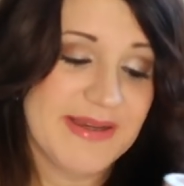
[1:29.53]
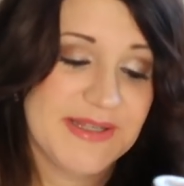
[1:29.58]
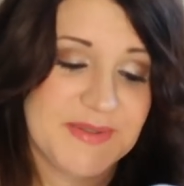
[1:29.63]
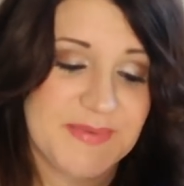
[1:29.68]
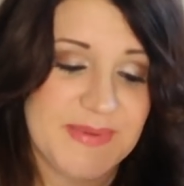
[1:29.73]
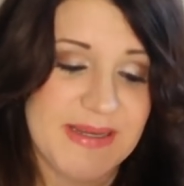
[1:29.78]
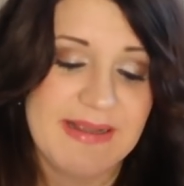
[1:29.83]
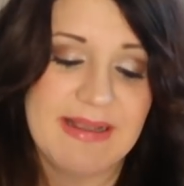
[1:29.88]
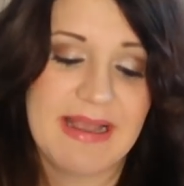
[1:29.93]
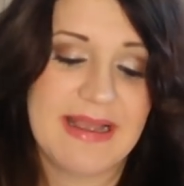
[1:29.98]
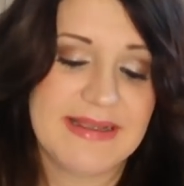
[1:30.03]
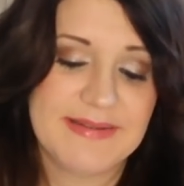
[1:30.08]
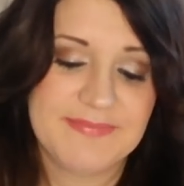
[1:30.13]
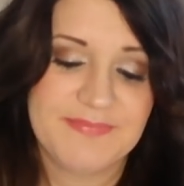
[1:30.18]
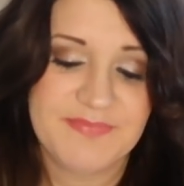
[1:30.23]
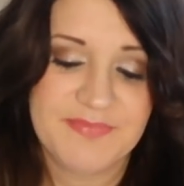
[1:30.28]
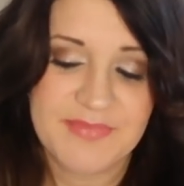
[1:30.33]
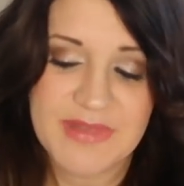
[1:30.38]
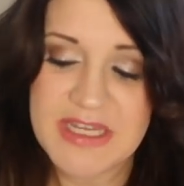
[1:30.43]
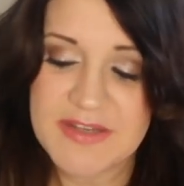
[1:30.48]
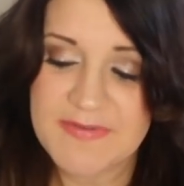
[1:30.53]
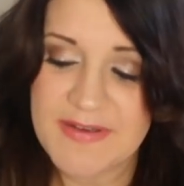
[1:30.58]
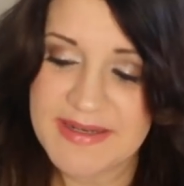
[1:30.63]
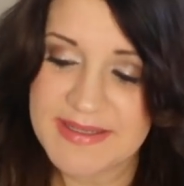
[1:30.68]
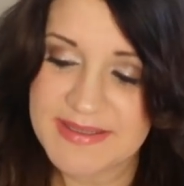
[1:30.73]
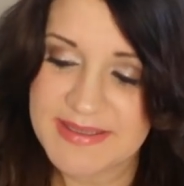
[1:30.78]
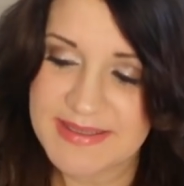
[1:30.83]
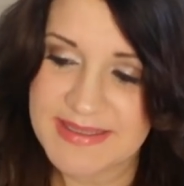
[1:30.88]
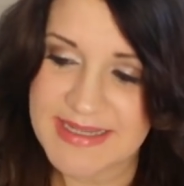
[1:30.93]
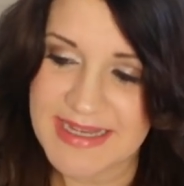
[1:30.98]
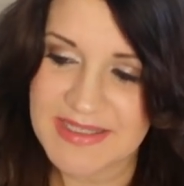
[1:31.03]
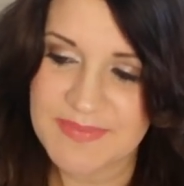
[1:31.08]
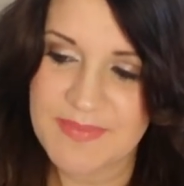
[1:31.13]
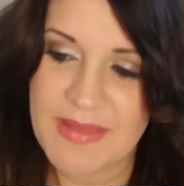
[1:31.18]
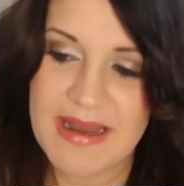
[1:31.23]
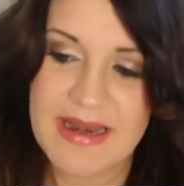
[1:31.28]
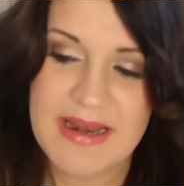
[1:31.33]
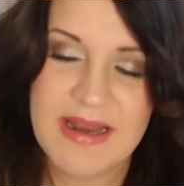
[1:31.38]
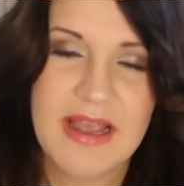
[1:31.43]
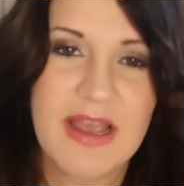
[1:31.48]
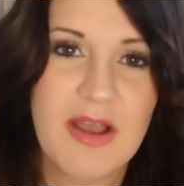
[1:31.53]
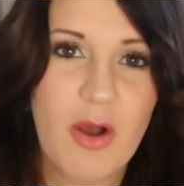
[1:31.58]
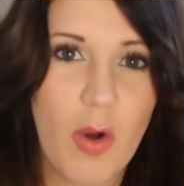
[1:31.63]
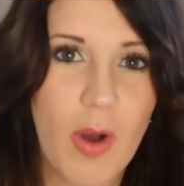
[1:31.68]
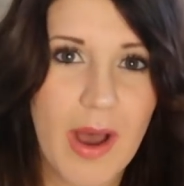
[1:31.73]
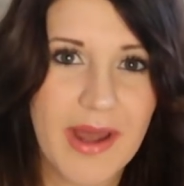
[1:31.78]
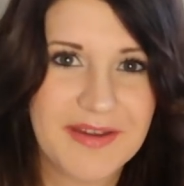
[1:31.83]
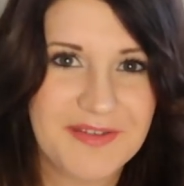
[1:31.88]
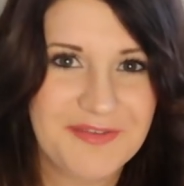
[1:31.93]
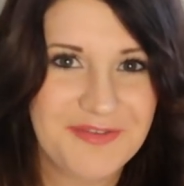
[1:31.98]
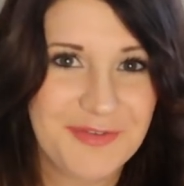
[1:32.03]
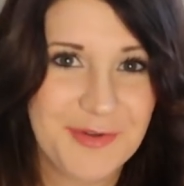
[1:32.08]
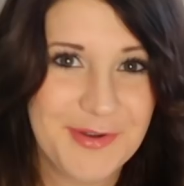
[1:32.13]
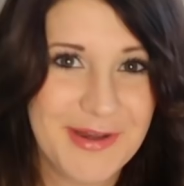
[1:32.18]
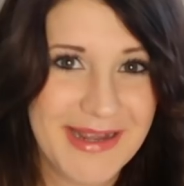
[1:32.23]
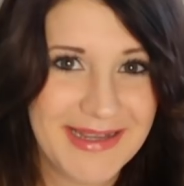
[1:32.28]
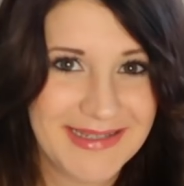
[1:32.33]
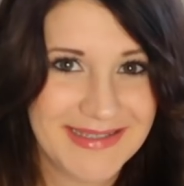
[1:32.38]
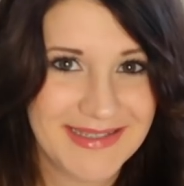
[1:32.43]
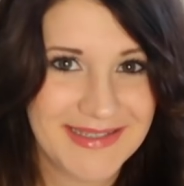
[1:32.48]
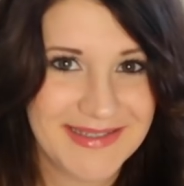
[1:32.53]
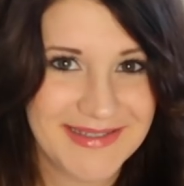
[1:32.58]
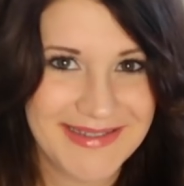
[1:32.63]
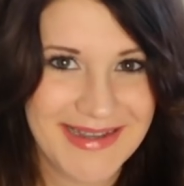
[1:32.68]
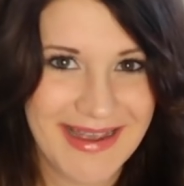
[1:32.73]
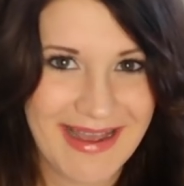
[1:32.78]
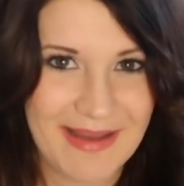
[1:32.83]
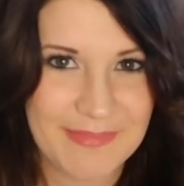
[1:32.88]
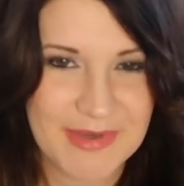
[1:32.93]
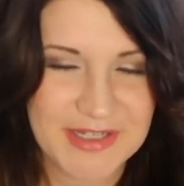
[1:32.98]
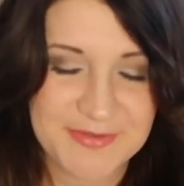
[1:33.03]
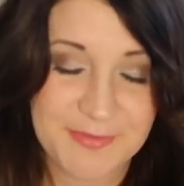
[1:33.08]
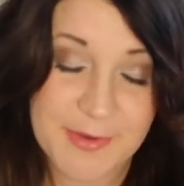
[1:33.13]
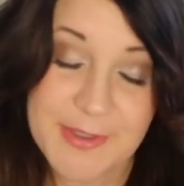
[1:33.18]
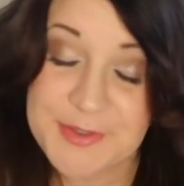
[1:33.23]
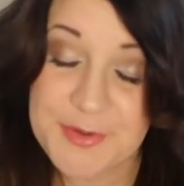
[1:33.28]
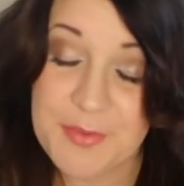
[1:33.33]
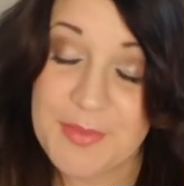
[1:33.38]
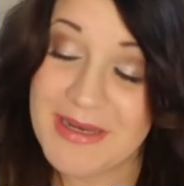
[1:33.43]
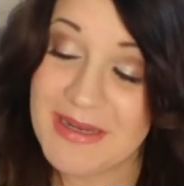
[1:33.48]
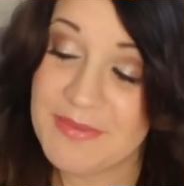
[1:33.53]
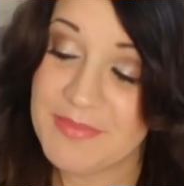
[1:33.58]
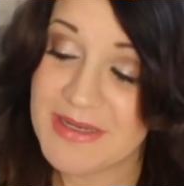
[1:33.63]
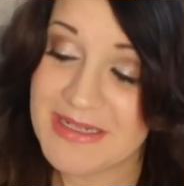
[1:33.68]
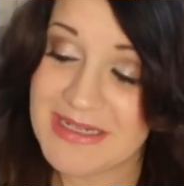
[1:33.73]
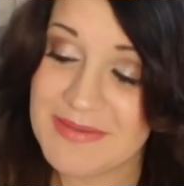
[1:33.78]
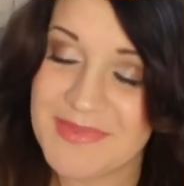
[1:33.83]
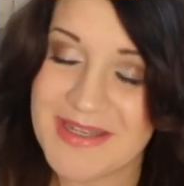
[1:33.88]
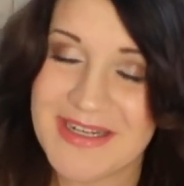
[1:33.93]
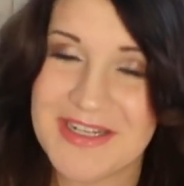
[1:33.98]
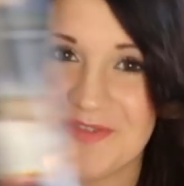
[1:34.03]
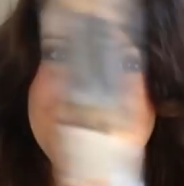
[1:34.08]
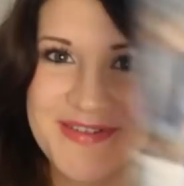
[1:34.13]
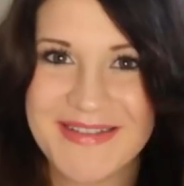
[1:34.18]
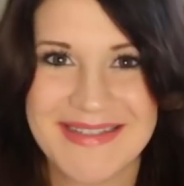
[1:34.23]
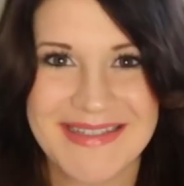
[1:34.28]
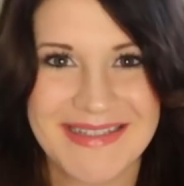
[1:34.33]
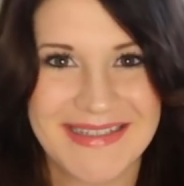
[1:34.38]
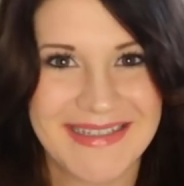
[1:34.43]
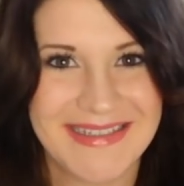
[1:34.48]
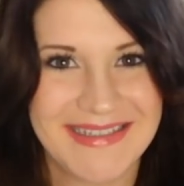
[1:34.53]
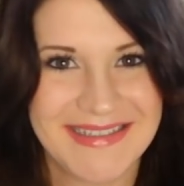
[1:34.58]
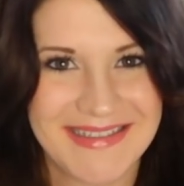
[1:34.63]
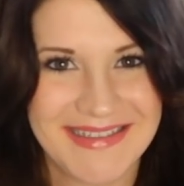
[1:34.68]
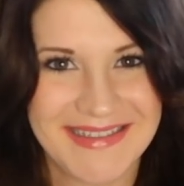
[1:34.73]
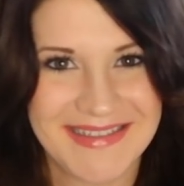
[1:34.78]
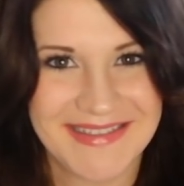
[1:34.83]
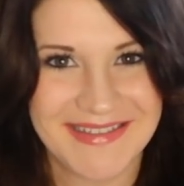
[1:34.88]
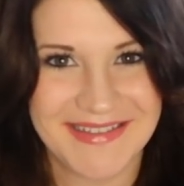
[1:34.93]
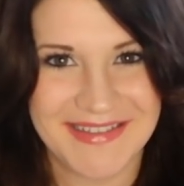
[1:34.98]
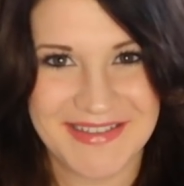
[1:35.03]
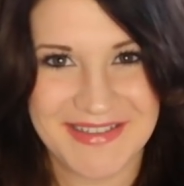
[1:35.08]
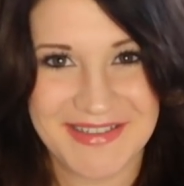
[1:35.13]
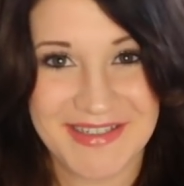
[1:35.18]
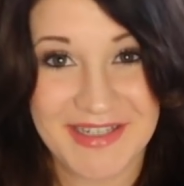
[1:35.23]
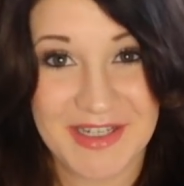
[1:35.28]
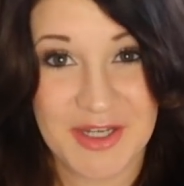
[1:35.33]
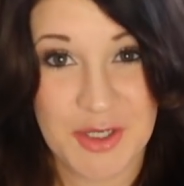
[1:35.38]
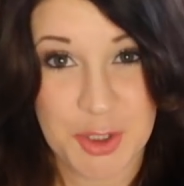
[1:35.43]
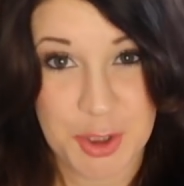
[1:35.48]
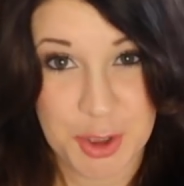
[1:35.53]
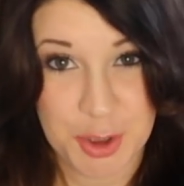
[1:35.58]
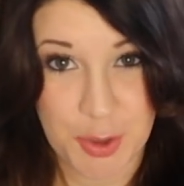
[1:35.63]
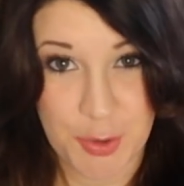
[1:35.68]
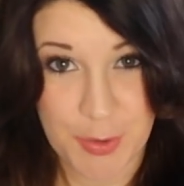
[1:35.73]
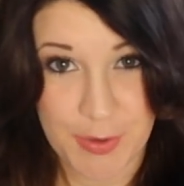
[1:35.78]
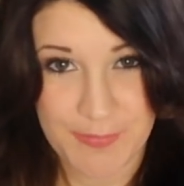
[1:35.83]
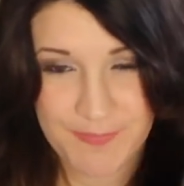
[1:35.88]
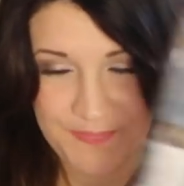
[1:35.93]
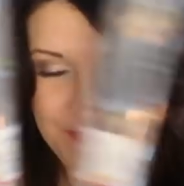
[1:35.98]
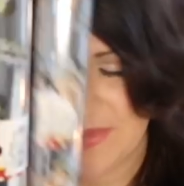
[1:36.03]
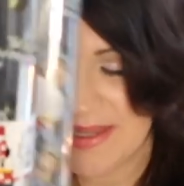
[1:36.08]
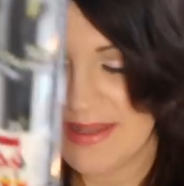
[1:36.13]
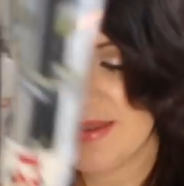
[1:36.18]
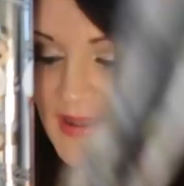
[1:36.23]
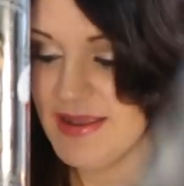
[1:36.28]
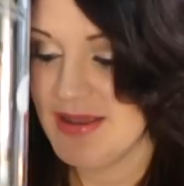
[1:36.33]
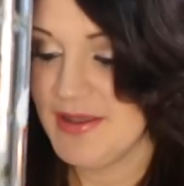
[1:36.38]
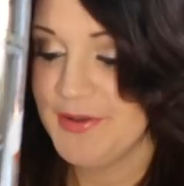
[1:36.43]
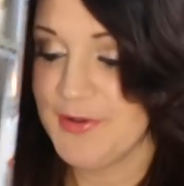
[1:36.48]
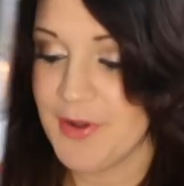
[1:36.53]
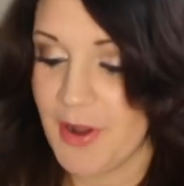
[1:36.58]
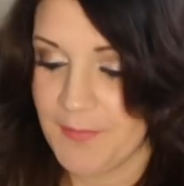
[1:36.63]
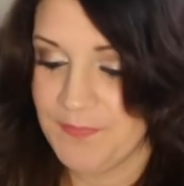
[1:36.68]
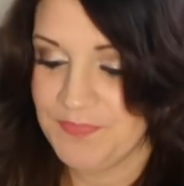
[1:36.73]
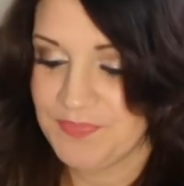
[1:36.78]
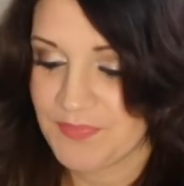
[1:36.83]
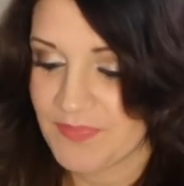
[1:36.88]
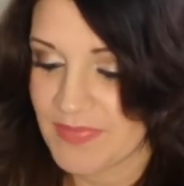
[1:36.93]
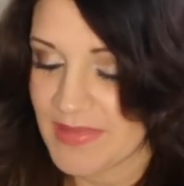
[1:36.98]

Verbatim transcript: Deswegen, ähm, ich werde das jetzt erstmal horten für nächstes Jahr, aber ich wollte es unbedingt mitnehmen, denn ich finde es richtig, richtig schön. Ja,